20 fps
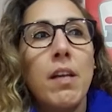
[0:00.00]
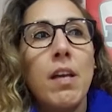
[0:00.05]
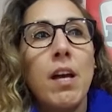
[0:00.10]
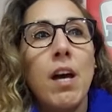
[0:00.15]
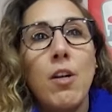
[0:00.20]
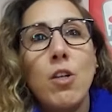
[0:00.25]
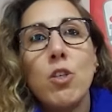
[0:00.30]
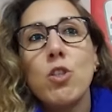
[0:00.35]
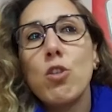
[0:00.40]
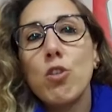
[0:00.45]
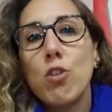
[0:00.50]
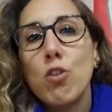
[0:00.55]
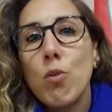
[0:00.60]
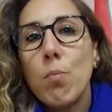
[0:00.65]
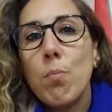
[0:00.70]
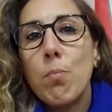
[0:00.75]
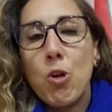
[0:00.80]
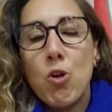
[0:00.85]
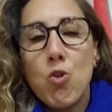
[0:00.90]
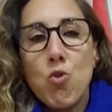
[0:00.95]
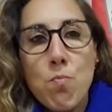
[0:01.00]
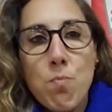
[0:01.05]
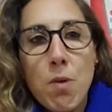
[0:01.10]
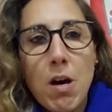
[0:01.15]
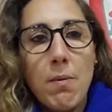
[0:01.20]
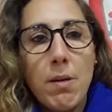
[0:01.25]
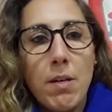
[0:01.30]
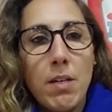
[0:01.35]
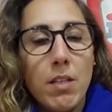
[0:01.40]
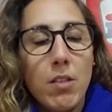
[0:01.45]
A nosotros nos
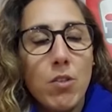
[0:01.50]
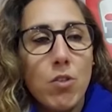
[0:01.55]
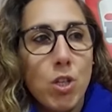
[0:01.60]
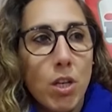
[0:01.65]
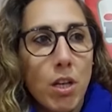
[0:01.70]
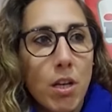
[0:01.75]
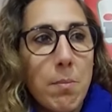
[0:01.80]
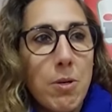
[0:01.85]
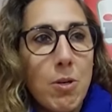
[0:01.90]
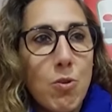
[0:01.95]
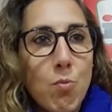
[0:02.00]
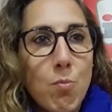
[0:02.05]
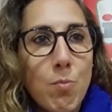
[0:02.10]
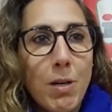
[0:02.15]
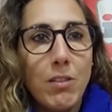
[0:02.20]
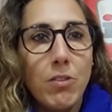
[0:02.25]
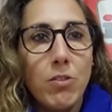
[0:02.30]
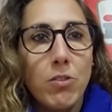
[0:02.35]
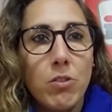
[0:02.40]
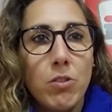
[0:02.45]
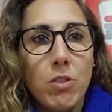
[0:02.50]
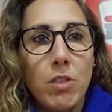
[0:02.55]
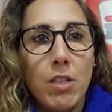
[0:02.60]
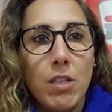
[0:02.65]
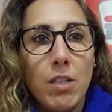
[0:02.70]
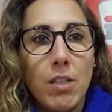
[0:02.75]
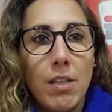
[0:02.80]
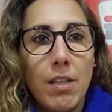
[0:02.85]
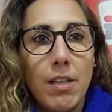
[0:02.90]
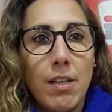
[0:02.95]
preocupaba y nos sigue preocupando
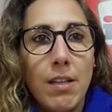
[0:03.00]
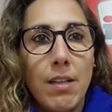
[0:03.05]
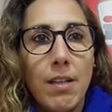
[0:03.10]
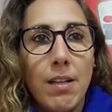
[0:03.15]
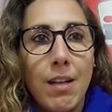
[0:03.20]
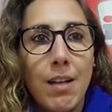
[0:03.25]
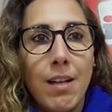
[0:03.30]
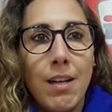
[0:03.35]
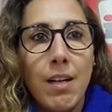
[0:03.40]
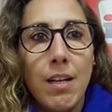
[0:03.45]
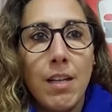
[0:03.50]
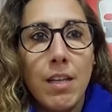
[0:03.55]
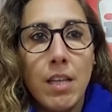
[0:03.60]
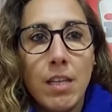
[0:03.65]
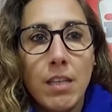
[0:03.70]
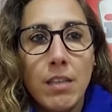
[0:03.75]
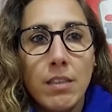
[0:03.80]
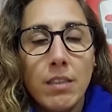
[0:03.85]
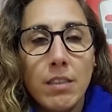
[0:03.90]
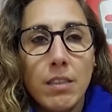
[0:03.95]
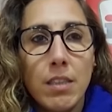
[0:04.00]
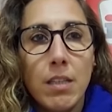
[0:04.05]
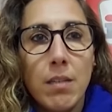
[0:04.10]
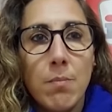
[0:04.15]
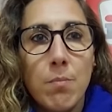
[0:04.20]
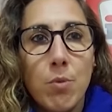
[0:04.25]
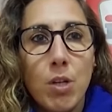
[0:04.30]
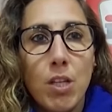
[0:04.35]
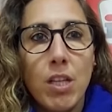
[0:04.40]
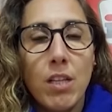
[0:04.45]
eh, la legalidad
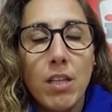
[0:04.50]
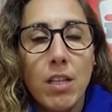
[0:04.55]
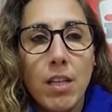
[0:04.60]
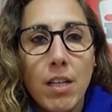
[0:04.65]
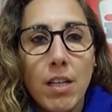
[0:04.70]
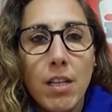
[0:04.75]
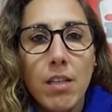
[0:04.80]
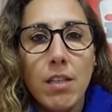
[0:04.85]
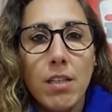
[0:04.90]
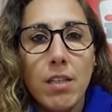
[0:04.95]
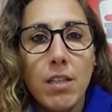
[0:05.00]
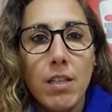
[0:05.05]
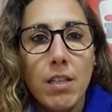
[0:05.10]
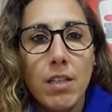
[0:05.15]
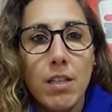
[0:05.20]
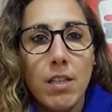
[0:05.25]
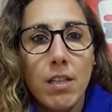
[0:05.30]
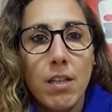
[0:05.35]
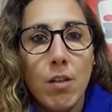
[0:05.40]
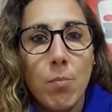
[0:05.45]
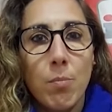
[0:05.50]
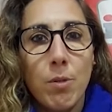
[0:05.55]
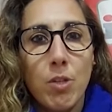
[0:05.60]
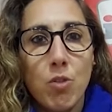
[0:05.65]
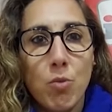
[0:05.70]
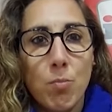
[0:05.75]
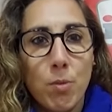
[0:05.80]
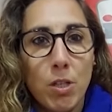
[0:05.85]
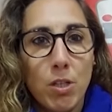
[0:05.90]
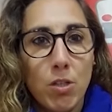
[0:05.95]
que pueda tener los
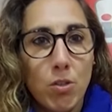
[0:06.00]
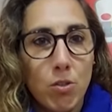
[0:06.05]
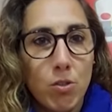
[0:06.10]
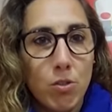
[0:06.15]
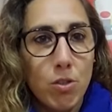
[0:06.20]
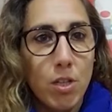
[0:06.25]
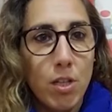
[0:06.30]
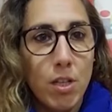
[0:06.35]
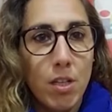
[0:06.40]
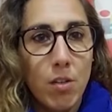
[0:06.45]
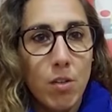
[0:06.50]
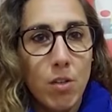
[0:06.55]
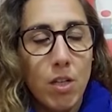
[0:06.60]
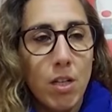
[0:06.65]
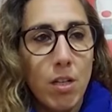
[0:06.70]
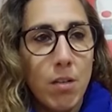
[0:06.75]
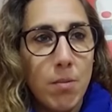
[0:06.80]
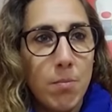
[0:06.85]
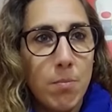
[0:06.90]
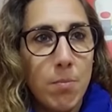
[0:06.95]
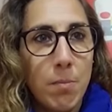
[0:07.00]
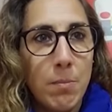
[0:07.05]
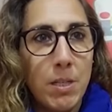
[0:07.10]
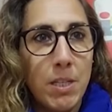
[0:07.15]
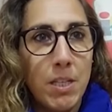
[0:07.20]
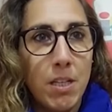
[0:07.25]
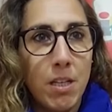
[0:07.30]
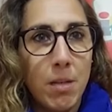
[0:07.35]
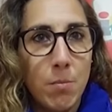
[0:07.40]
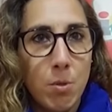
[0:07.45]
presupuestos que hoy el
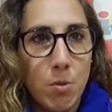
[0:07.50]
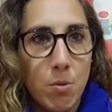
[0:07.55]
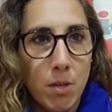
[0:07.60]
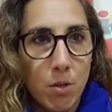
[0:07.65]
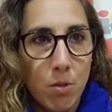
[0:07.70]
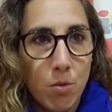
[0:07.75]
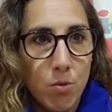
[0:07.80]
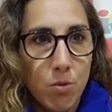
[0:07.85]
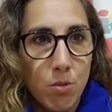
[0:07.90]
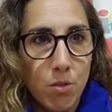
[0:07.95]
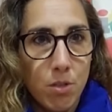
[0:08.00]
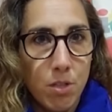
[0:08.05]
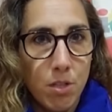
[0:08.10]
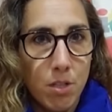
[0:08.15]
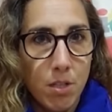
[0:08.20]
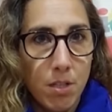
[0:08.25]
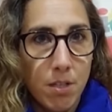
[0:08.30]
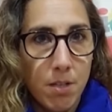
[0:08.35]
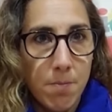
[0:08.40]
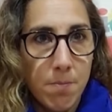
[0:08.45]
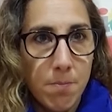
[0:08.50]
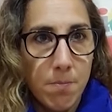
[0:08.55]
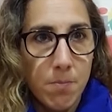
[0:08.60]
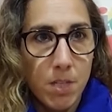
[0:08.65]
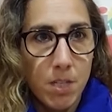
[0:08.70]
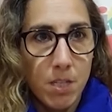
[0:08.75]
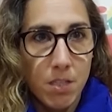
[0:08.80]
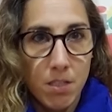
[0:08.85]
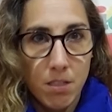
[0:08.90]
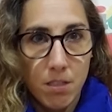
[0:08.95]
PP ha aprobado
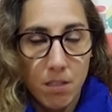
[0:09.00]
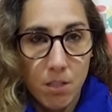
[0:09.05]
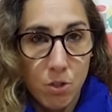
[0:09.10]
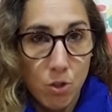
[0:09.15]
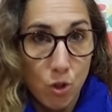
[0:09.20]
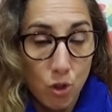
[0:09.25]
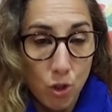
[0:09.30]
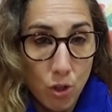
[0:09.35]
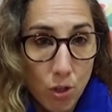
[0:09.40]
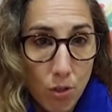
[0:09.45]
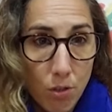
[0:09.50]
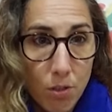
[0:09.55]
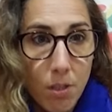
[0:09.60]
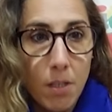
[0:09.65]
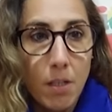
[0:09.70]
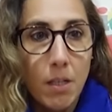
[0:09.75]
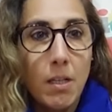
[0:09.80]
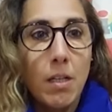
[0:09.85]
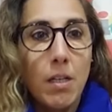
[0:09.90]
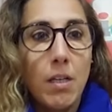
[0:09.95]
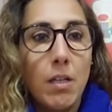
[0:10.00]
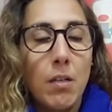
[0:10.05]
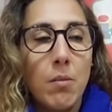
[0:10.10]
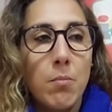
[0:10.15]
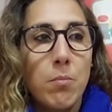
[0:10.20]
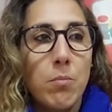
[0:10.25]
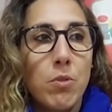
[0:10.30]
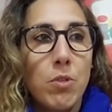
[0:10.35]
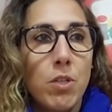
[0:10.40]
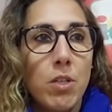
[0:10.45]
ellos solos,
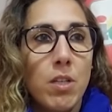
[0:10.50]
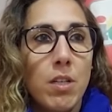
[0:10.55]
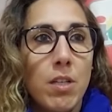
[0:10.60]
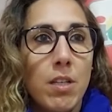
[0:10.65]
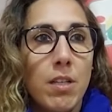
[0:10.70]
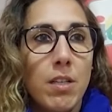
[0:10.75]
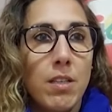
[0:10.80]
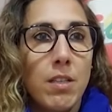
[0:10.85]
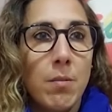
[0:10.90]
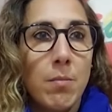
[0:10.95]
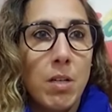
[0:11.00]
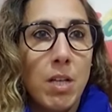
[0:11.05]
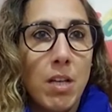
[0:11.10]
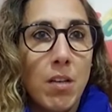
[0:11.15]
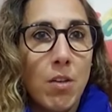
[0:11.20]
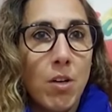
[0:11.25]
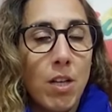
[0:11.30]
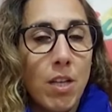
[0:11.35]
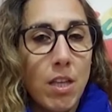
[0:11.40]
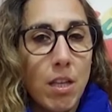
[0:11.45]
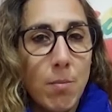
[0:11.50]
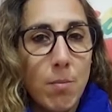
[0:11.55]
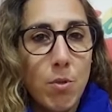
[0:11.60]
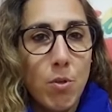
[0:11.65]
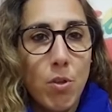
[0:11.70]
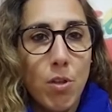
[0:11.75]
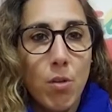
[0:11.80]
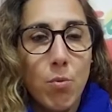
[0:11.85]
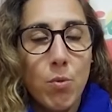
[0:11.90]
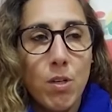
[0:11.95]
porque también
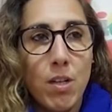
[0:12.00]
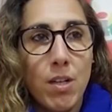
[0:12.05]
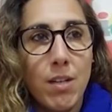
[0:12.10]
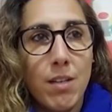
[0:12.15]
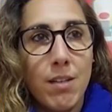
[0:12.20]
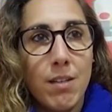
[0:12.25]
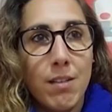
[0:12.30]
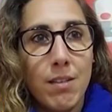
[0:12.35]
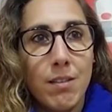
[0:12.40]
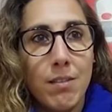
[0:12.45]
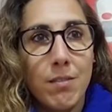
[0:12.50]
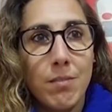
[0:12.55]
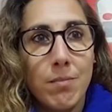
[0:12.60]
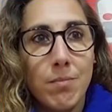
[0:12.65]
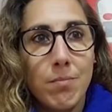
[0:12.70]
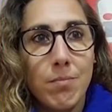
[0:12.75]
adolecemos de una,